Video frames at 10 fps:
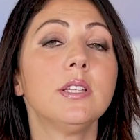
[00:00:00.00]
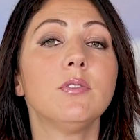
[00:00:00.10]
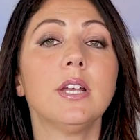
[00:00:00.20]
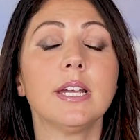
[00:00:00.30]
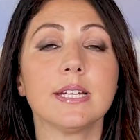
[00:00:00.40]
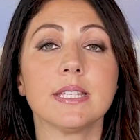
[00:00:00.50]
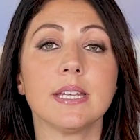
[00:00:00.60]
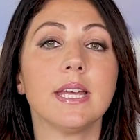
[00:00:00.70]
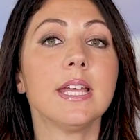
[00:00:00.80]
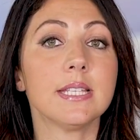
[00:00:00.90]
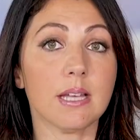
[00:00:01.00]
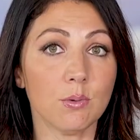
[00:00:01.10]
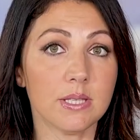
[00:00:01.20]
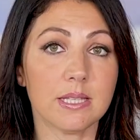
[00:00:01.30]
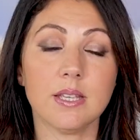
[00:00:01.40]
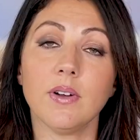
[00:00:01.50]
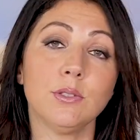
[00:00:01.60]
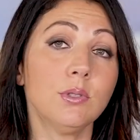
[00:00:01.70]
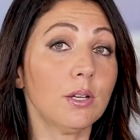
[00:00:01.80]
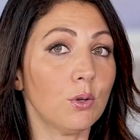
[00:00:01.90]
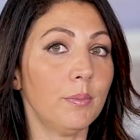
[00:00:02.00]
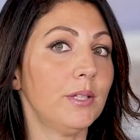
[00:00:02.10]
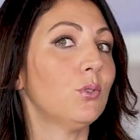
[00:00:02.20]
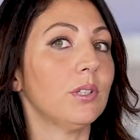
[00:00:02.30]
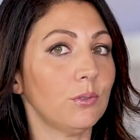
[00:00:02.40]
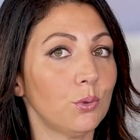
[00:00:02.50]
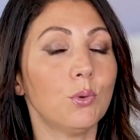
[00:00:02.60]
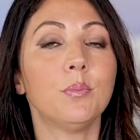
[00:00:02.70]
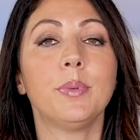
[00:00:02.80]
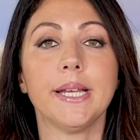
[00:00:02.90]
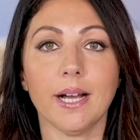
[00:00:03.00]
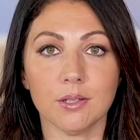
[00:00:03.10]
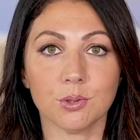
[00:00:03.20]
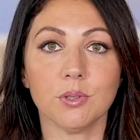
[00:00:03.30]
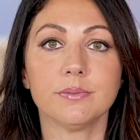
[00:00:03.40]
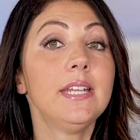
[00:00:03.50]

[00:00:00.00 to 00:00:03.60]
di voler essere esaustiva di un argomento tanto complicato.